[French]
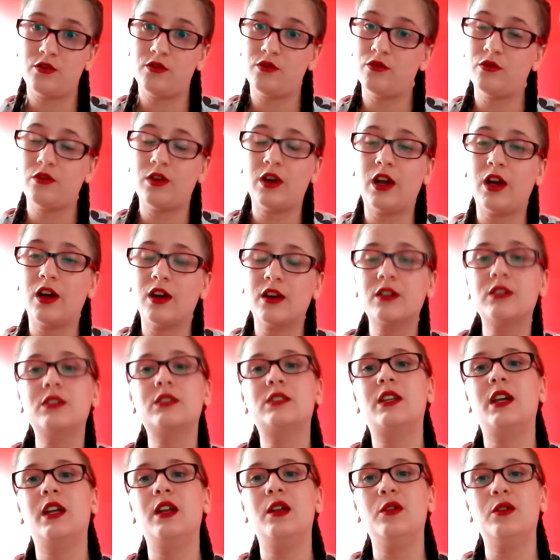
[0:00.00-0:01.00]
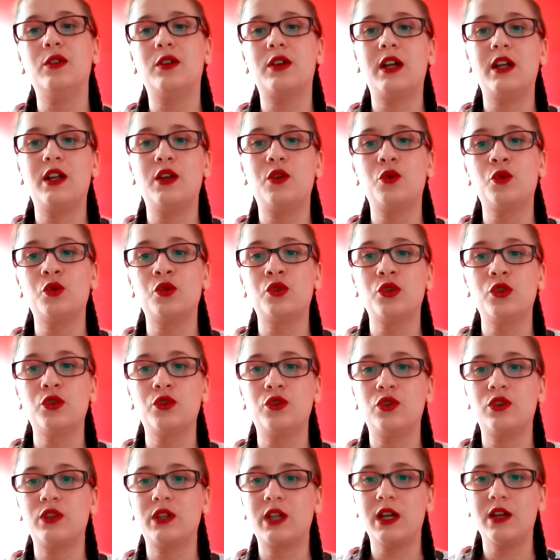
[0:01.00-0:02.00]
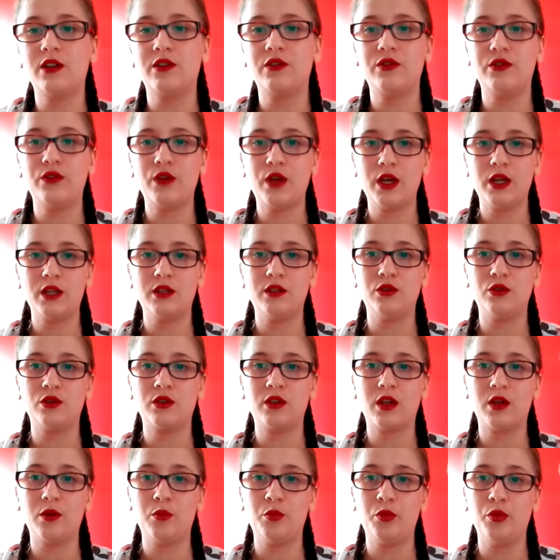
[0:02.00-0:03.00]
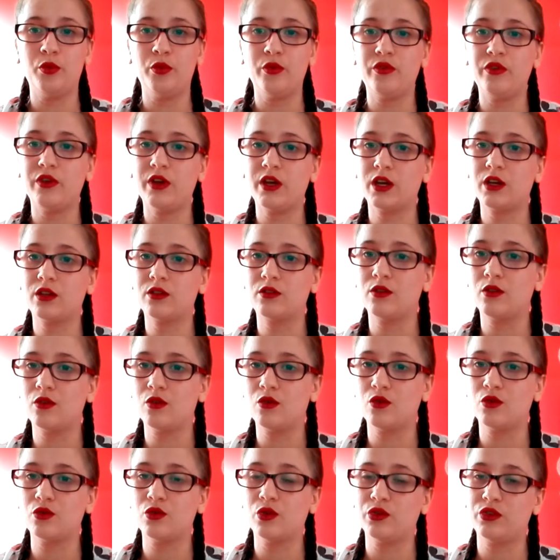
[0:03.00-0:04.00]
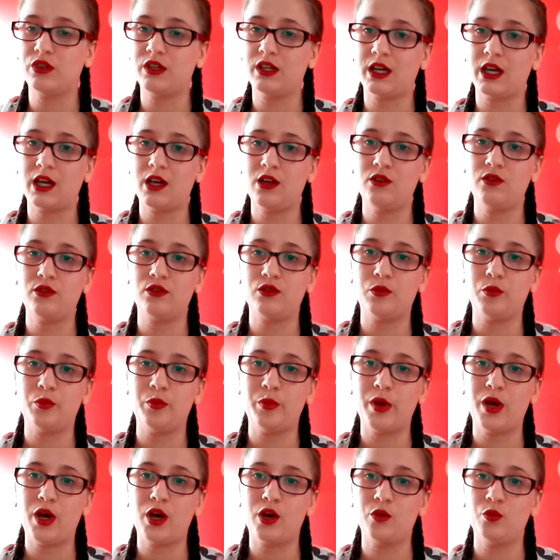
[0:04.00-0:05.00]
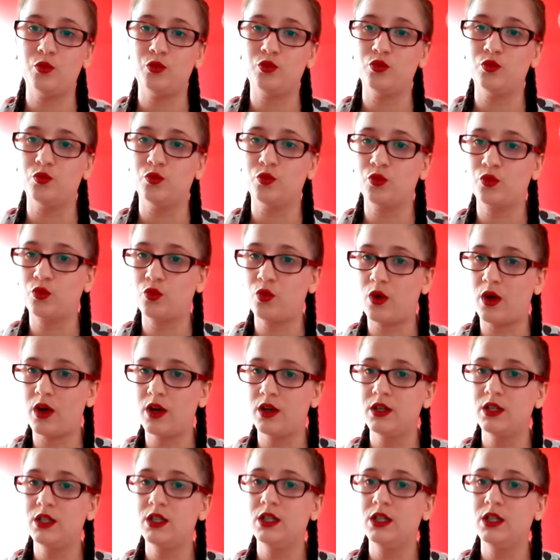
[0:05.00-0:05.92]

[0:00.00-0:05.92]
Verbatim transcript: voilà, euh, qu'elle est consciente de ce qu'elle fait, de ce qu'elle peut faire dans, ses rêves, pas comme tout le monde quoi.